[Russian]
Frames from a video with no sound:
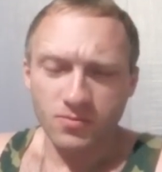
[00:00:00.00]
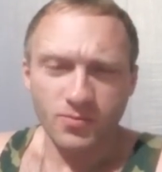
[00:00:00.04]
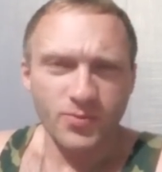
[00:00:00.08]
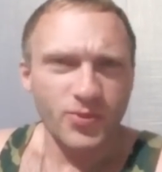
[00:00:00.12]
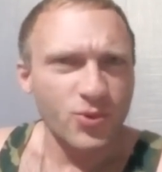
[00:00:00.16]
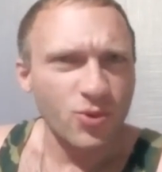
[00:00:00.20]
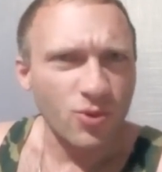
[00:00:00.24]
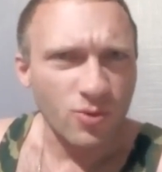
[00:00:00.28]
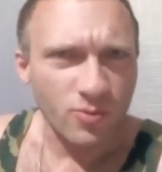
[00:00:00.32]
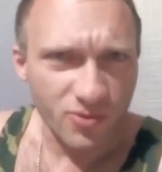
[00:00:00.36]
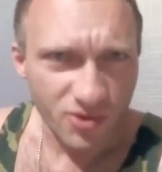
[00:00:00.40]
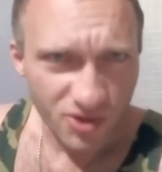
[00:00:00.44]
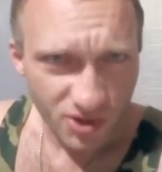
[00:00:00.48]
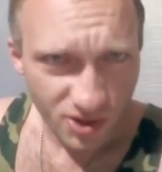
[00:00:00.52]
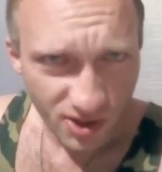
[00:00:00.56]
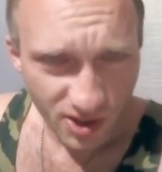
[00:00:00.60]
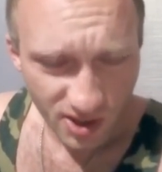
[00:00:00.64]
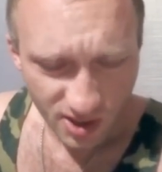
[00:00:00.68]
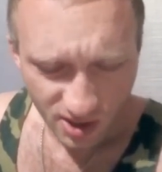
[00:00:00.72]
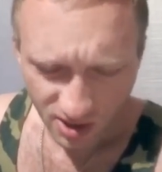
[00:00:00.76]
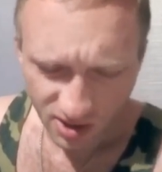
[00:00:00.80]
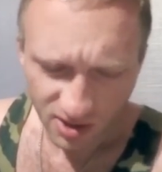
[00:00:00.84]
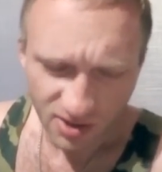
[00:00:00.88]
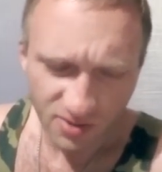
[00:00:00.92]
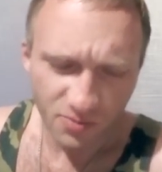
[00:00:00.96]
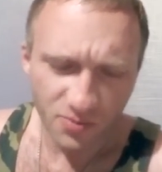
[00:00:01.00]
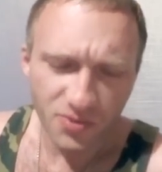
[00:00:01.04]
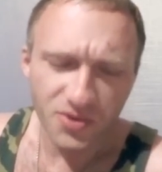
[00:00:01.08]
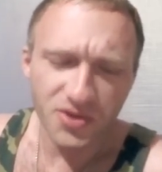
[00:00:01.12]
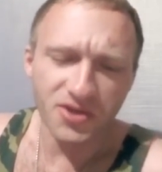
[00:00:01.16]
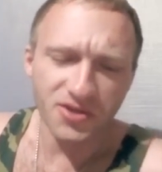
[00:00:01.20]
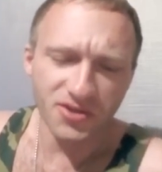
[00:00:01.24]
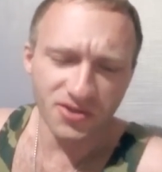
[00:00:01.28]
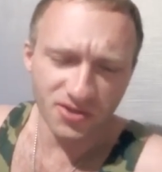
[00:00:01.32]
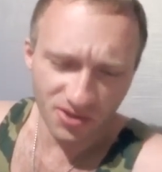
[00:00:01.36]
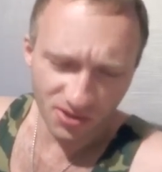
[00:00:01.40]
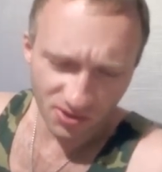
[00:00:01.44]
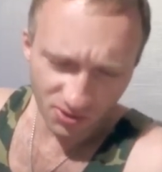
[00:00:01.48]
Пьем чай
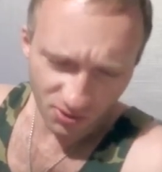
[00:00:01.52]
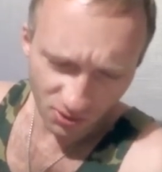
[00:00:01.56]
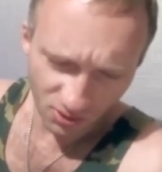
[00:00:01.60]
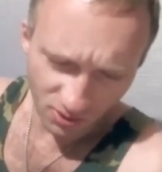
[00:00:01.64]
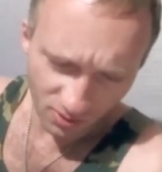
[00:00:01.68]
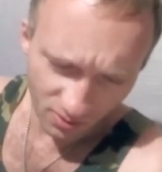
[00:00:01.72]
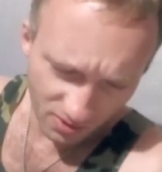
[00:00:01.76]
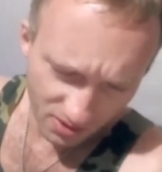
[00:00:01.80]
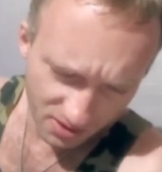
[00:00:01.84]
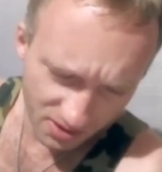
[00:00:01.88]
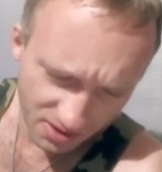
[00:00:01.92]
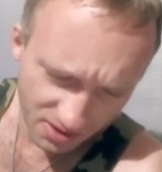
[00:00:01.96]
перед сном,